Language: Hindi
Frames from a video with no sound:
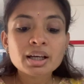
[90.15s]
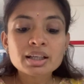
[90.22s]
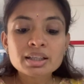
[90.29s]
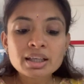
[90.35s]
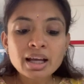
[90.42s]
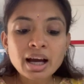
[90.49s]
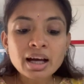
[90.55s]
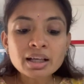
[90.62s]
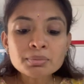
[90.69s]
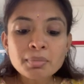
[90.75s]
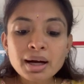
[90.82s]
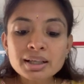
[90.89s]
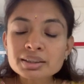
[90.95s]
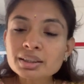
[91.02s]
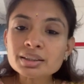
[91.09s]
ज्ञान
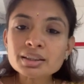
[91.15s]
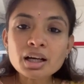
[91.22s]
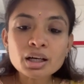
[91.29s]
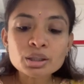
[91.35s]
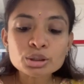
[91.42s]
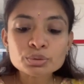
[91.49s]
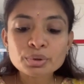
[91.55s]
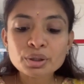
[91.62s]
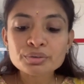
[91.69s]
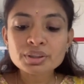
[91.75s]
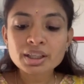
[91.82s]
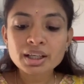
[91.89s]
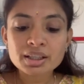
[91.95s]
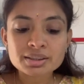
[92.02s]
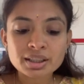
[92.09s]
मात्र का अनुभव
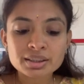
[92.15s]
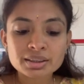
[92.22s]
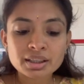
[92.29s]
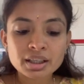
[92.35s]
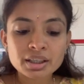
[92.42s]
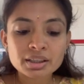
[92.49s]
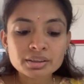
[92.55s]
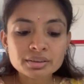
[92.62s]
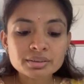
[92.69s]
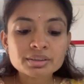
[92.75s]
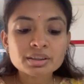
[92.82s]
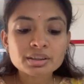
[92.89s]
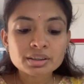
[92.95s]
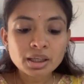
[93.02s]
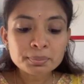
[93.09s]
किया जाता है
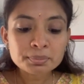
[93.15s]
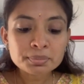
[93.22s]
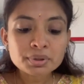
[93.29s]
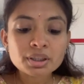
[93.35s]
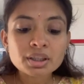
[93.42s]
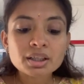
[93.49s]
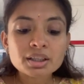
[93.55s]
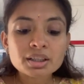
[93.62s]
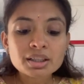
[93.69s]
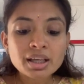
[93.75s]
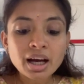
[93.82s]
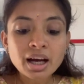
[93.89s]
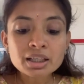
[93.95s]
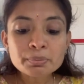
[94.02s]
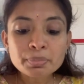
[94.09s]
तब
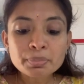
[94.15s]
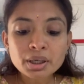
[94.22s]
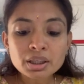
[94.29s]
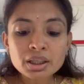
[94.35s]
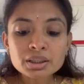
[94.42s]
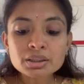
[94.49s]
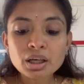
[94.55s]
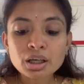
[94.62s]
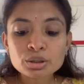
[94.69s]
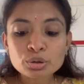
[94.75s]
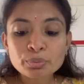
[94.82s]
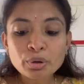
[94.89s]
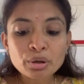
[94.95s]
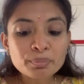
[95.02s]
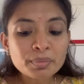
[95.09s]
ज्ञान प्रगट
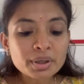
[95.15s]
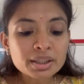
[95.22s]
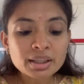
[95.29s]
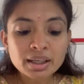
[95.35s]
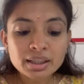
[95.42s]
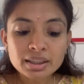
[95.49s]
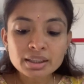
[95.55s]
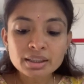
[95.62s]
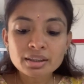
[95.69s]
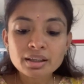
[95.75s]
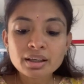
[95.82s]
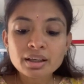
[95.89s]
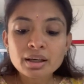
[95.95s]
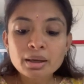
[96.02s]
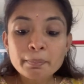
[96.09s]
अनुभव में नहीं
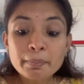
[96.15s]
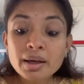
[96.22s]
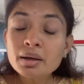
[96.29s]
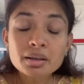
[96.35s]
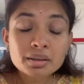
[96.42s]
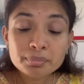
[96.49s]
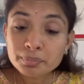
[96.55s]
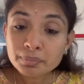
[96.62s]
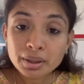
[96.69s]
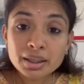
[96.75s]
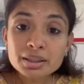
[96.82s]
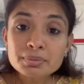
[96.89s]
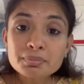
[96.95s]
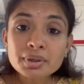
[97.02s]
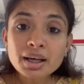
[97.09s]
में
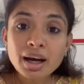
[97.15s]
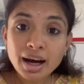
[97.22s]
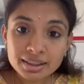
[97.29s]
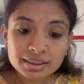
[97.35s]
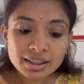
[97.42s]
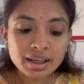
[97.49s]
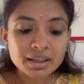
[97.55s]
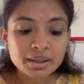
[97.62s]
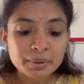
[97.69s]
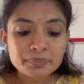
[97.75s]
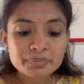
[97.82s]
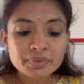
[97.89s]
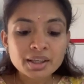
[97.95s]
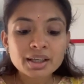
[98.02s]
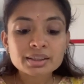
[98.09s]
प्रगट में आता है
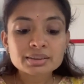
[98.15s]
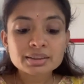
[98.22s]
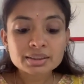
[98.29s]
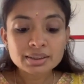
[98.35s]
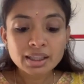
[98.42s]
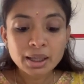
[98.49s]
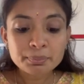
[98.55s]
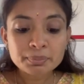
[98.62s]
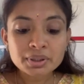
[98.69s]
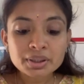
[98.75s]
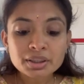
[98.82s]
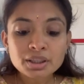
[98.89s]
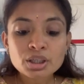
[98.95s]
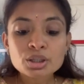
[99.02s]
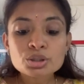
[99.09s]
तथापि
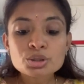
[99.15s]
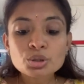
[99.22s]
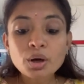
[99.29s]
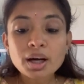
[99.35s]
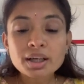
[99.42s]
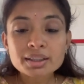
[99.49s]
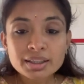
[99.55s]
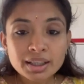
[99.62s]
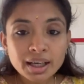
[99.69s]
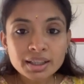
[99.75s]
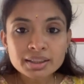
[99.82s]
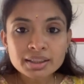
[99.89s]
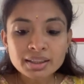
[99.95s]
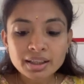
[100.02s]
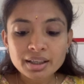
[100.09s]
जो
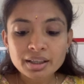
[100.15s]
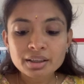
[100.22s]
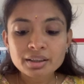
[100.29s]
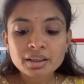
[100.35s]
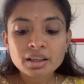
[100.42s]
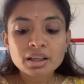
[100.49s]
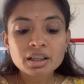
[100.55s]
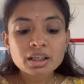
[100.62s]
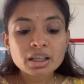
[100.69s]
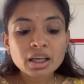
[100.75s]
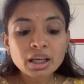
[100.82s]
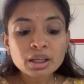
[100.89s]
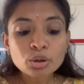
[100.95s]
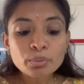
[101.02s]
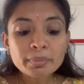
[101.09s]
अज्ञानी है
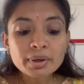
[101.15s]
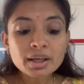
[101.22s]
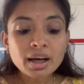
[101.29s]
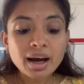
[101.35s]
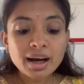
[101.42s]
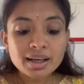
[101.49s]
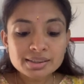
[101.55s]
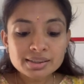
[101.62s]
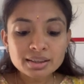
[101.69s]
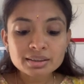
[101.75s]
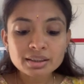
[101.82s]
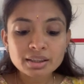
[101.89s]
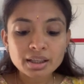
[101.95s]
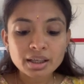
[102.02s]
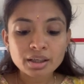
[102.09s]
गेयो में आसक्त
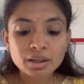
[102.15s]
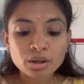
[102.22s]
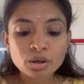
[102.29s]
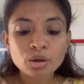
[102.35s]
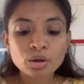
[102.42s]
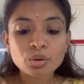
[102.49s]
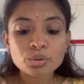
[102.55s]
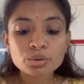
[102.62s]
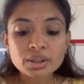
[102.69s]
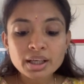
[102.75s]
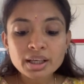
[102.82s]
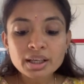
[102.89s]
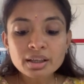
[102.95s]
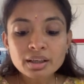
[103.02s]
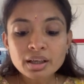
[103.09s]
है
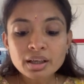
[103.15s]
उन्हें